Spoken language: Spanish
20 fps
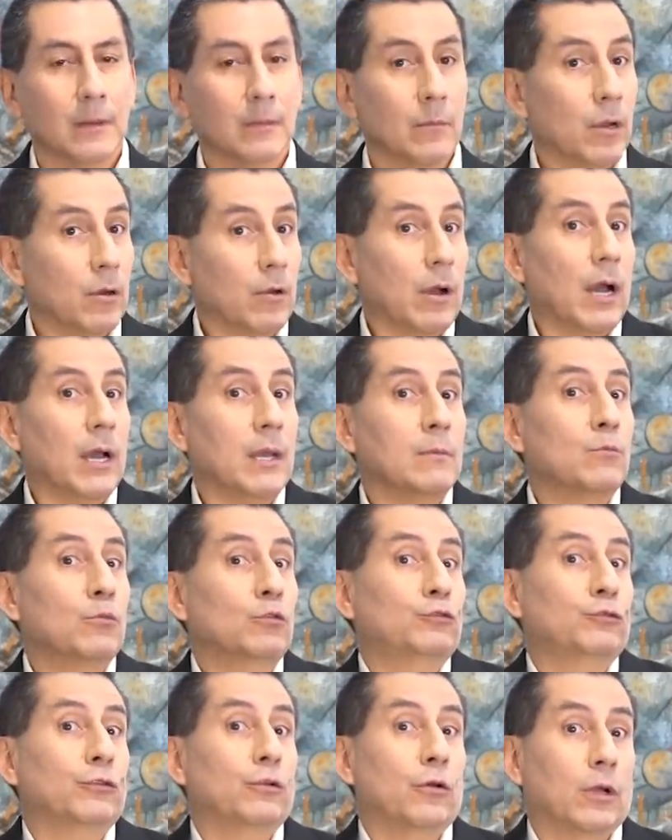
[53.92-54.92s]
Bueno, hay
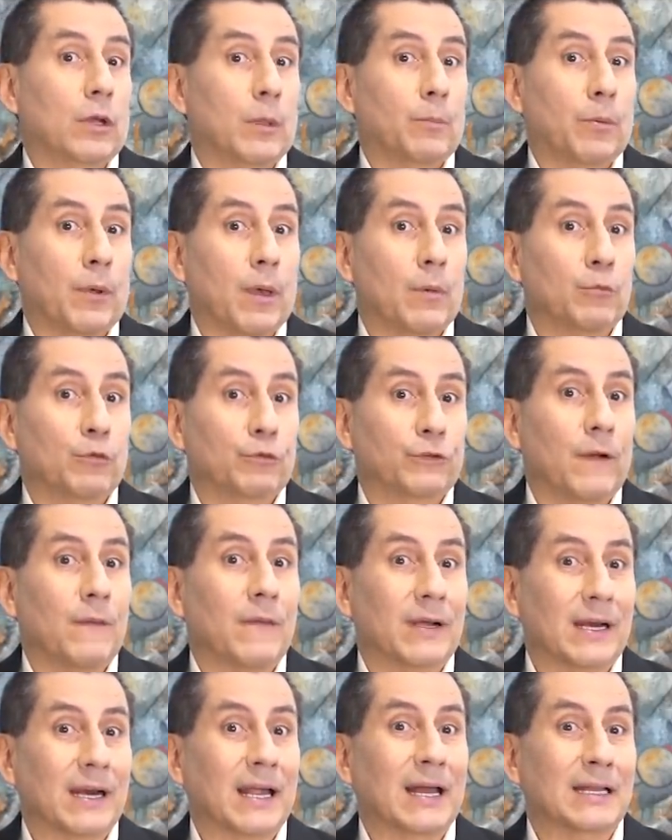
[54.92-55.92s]
mucho lo que podemos
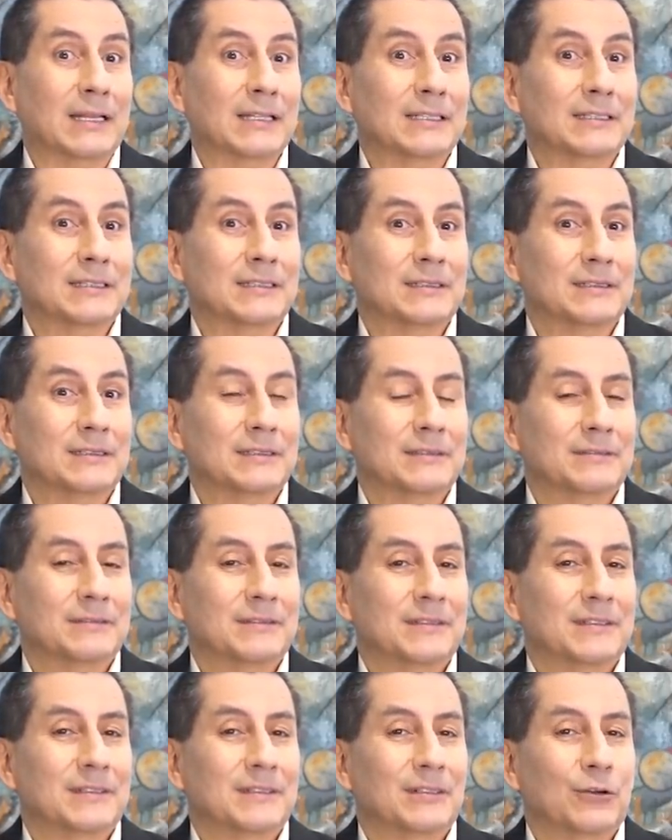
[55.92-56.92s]
abarcar
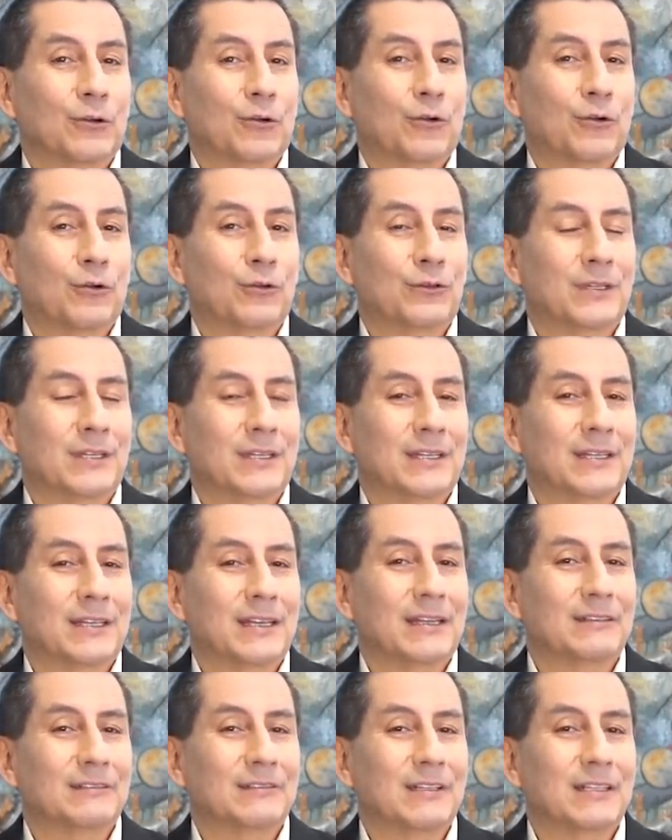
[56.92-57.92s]
con eh,
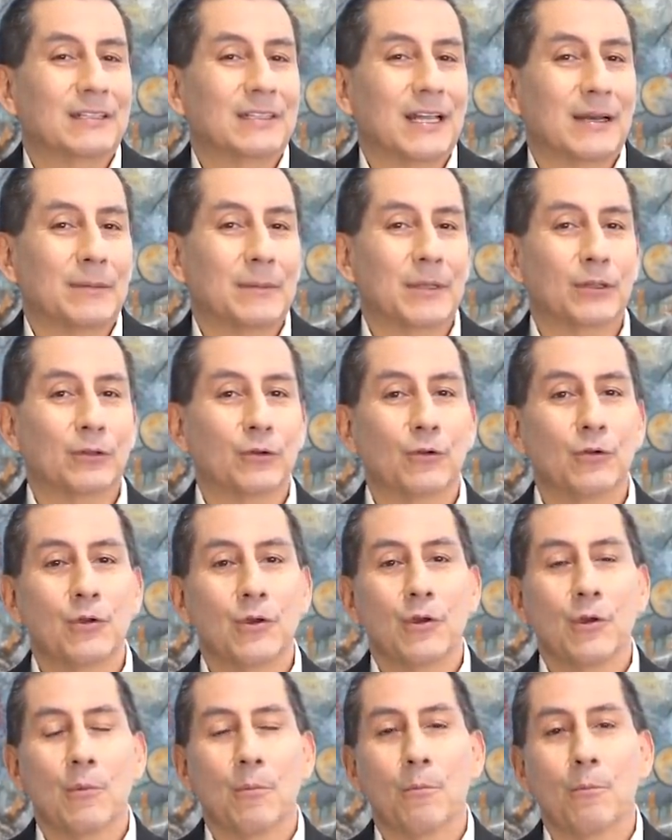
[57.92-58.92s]
este término,
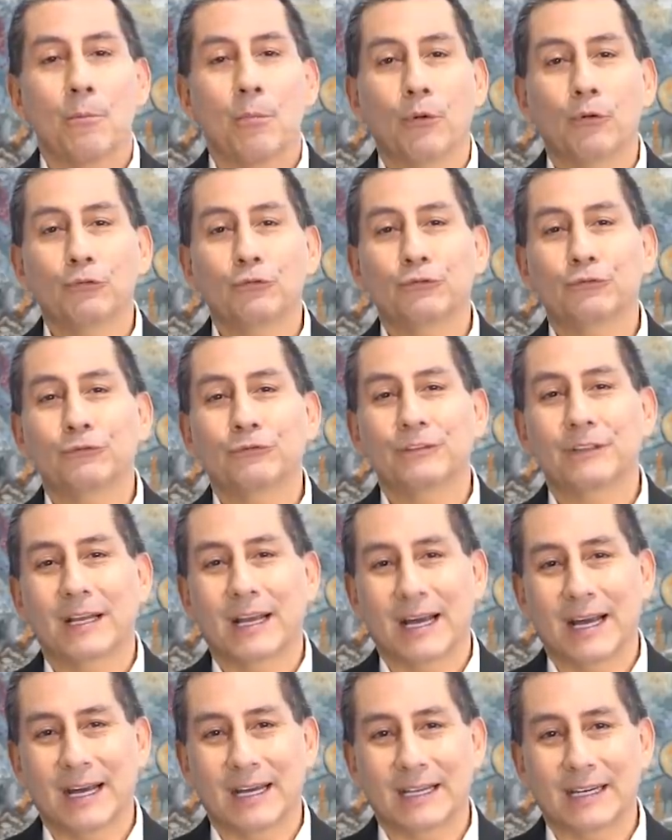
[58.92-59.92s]

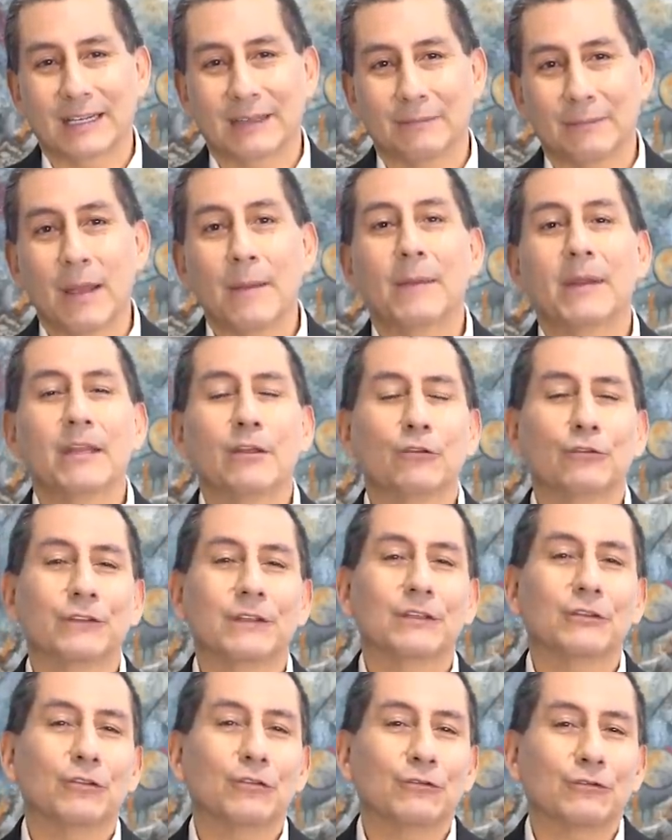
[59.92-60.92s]
buscar. Bienvenidos
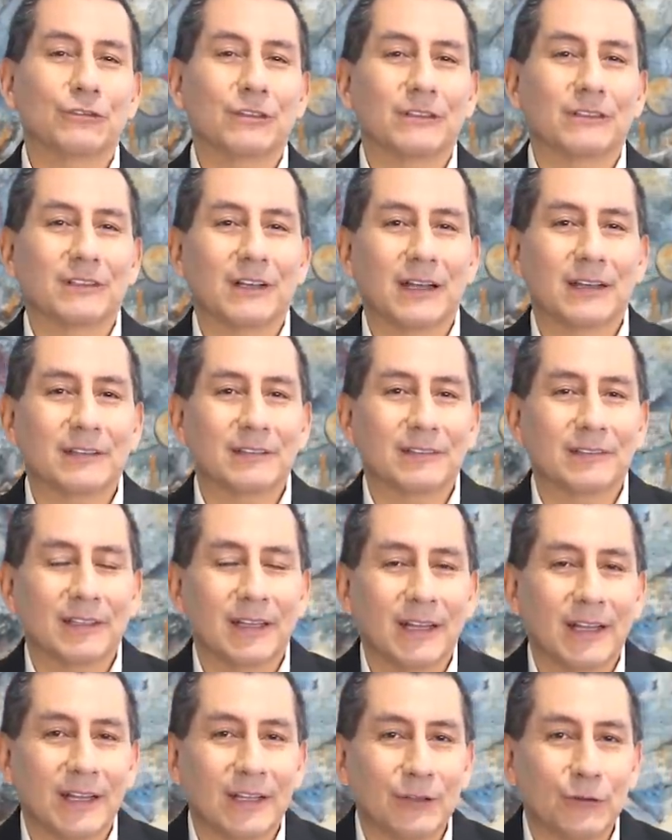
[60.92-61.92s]
entonces a
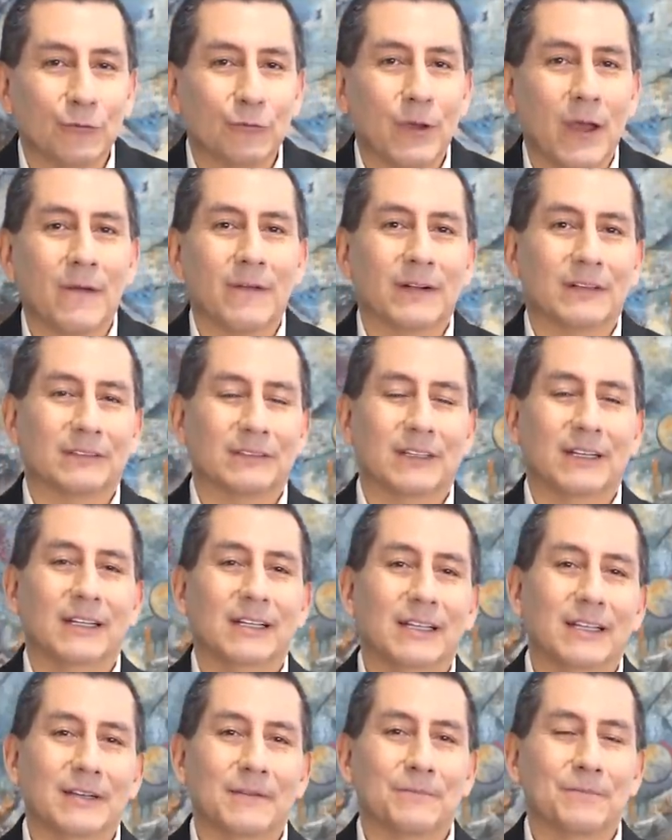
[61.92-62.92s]
esta nueva
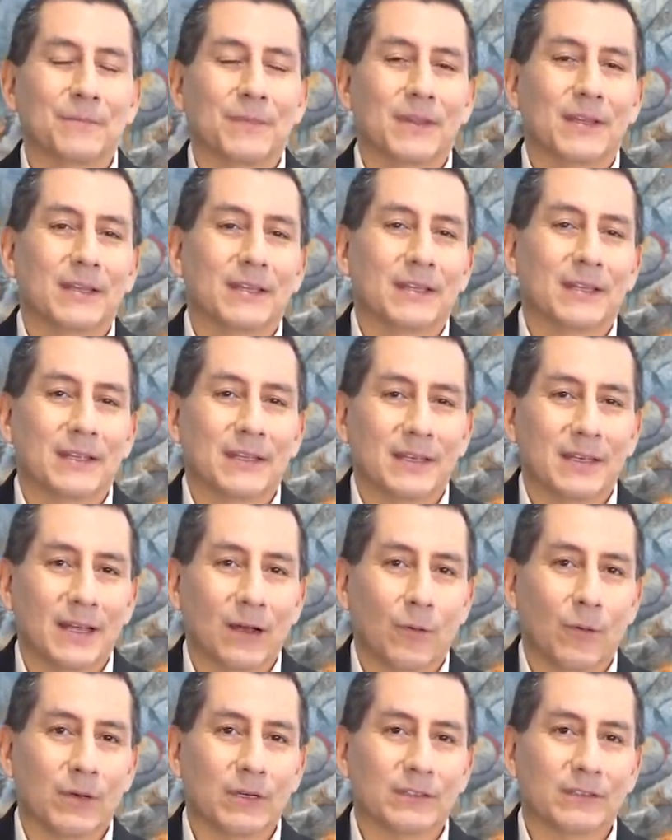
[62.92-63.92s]
serie,
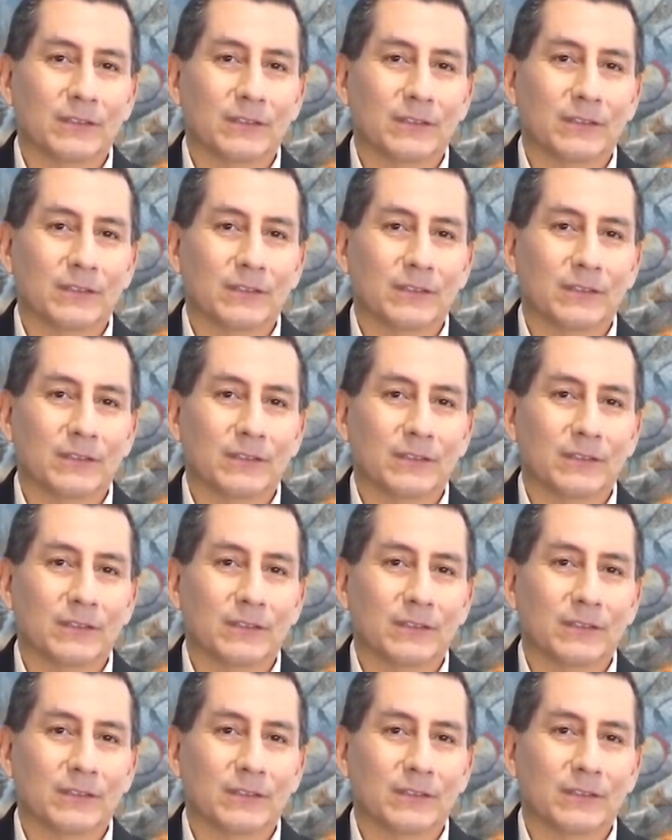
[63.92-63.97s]
la cual